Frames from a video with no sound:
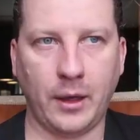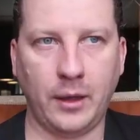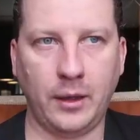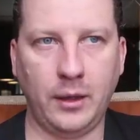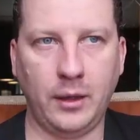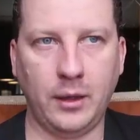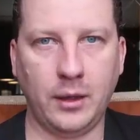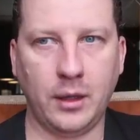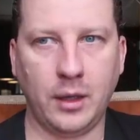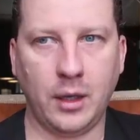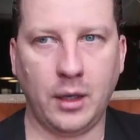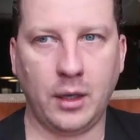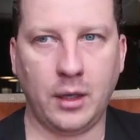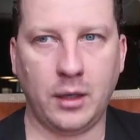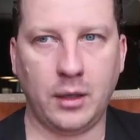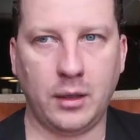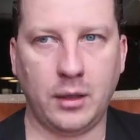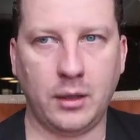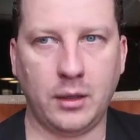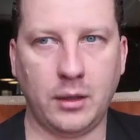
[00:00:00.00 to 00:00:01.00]
и
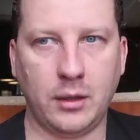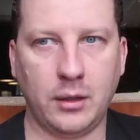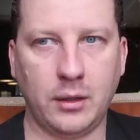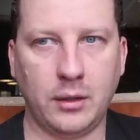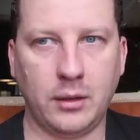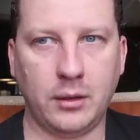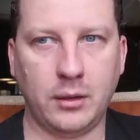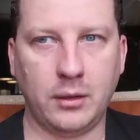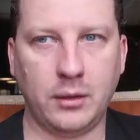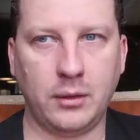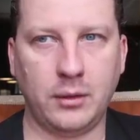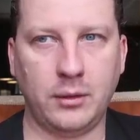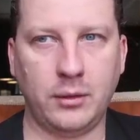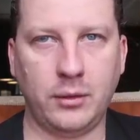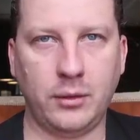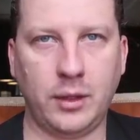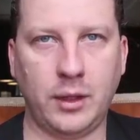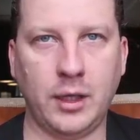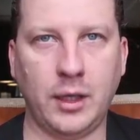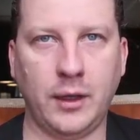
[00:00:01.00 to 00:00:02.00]
Э,
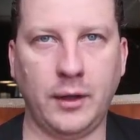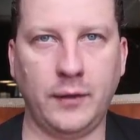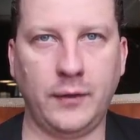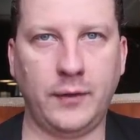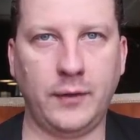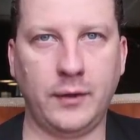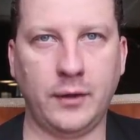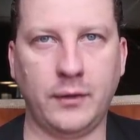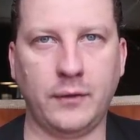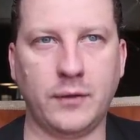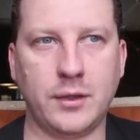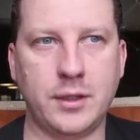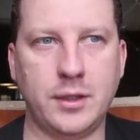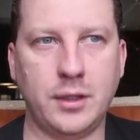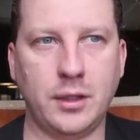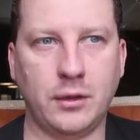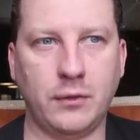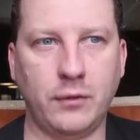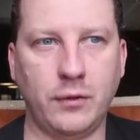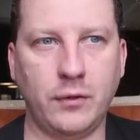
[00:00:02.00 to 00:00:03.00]
я из этого
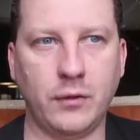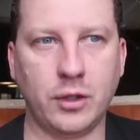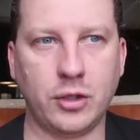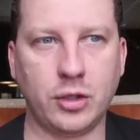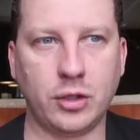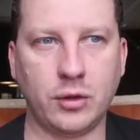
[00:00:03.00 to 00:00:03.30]
сделал вывод,